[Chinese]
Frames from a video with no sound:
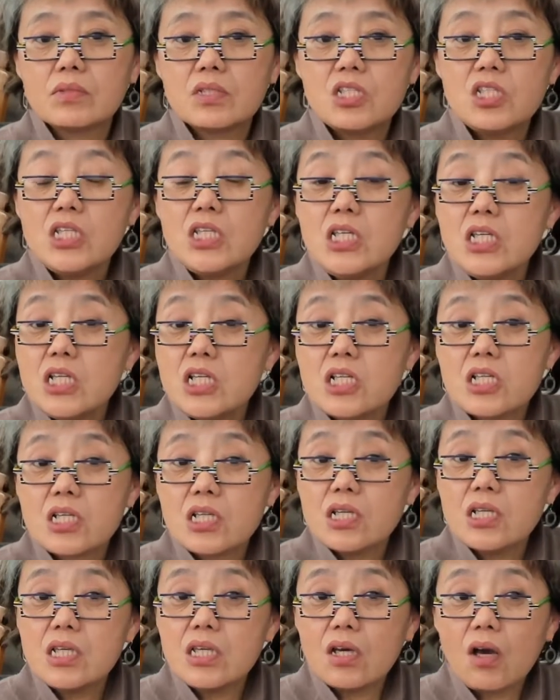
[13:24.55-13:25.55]
即
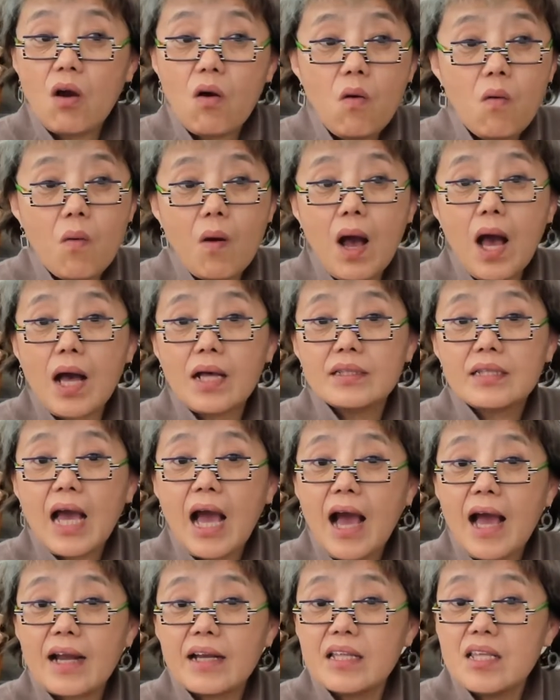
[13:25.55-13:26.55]
使以后啊
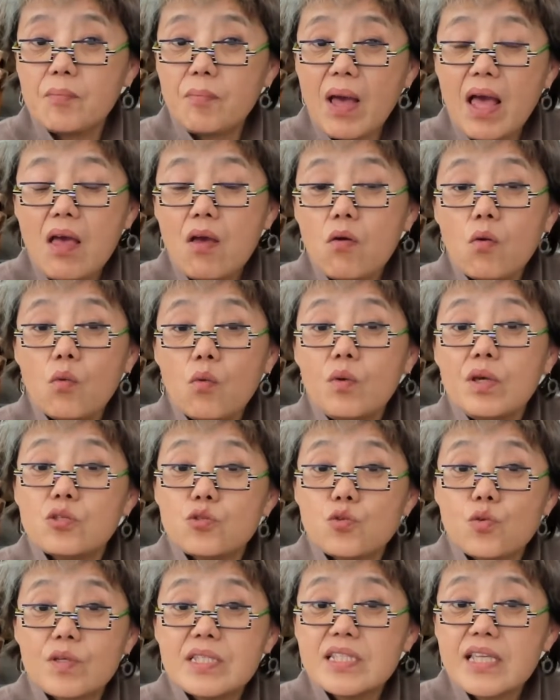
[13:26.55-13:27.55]
塔利班会
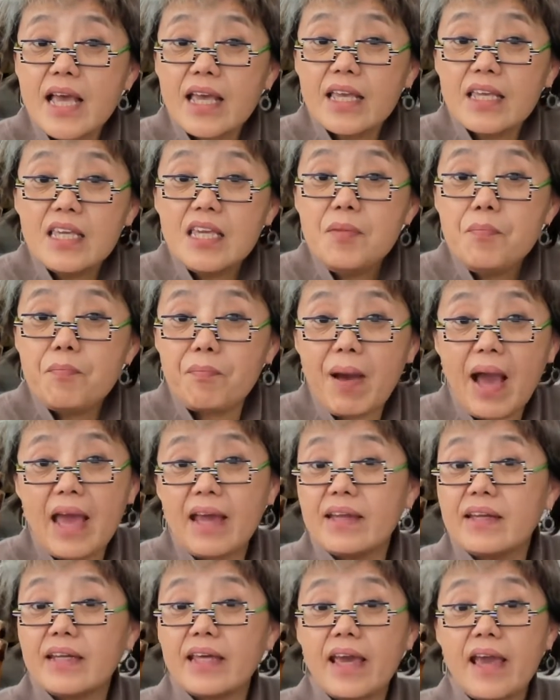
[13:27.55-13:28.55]
存在一
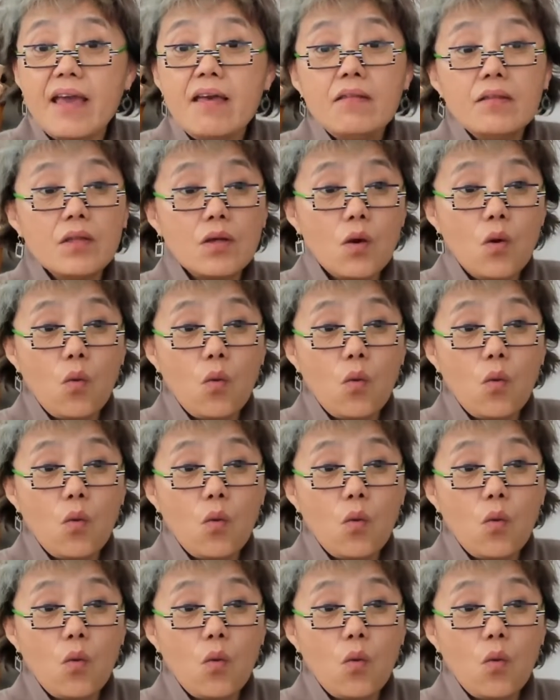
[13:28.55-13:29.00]
百年，